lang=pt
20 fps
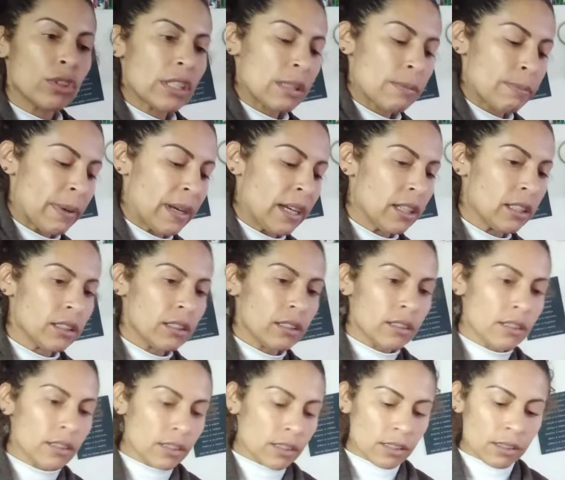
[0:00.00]
de
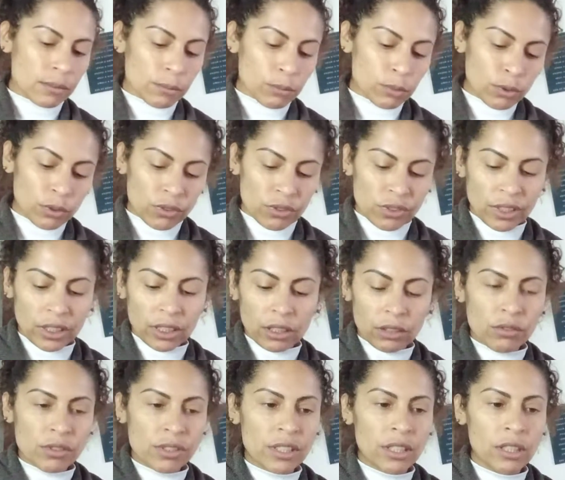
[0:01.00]
espadas, muitos
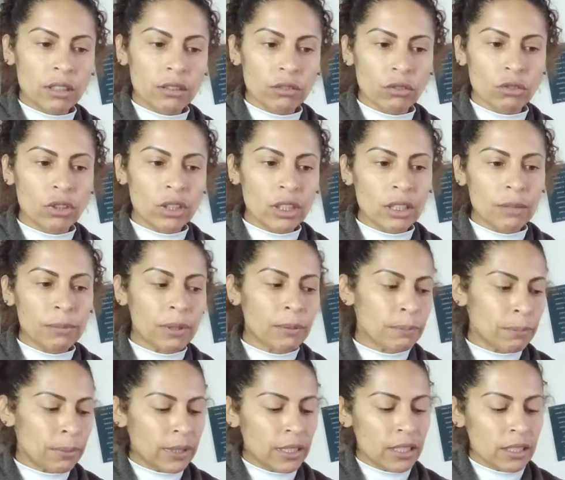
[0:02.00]
aqui do signo de
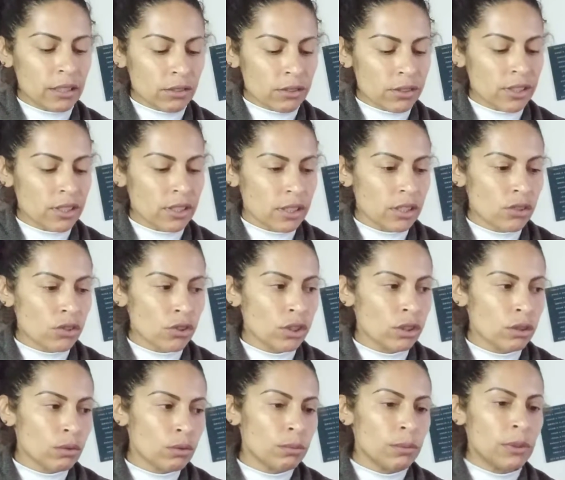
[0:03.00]
Libra presos, se
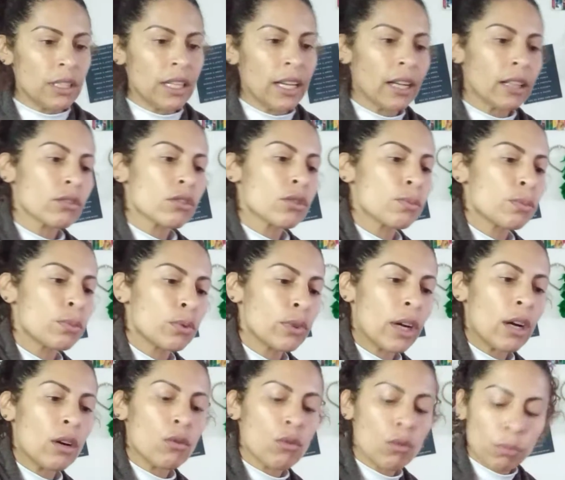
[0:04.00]
sentindo humilhados
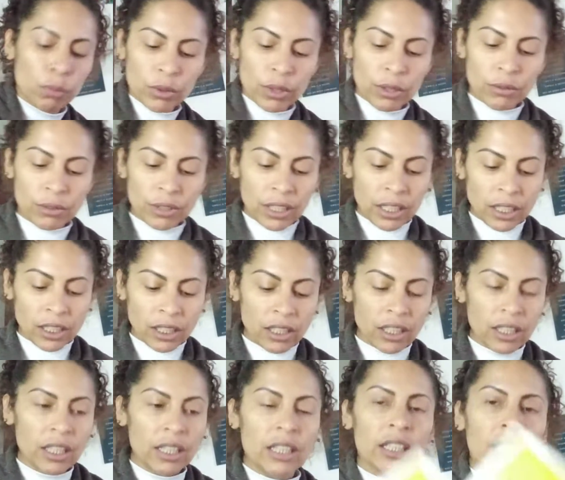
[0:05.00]
por algo, por alguém